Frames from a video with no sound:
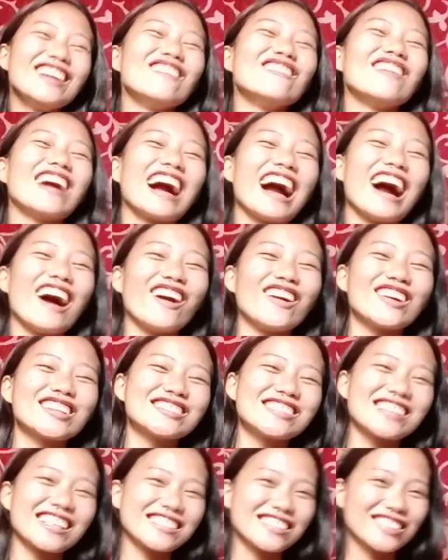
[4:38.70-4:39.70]
yung mga
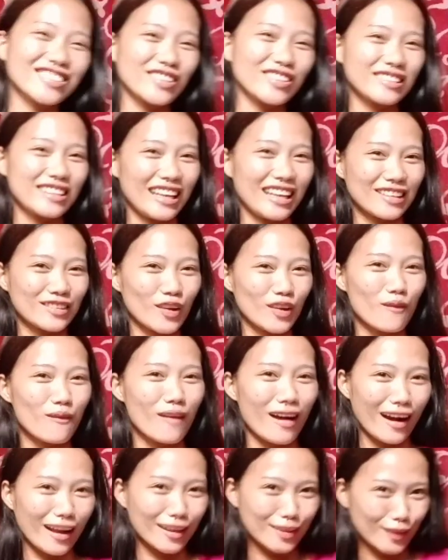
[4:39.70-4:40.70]
audience ko dito, mga
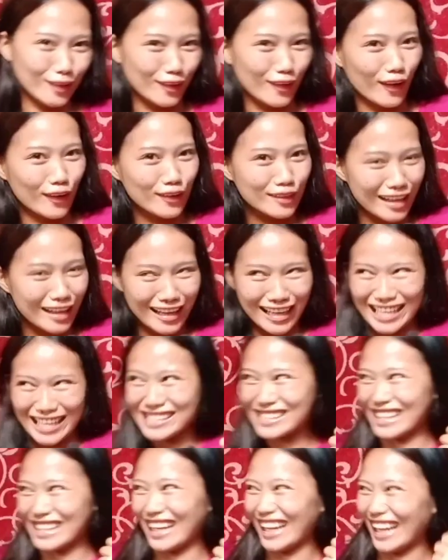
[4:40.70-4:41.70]
tulog na isip.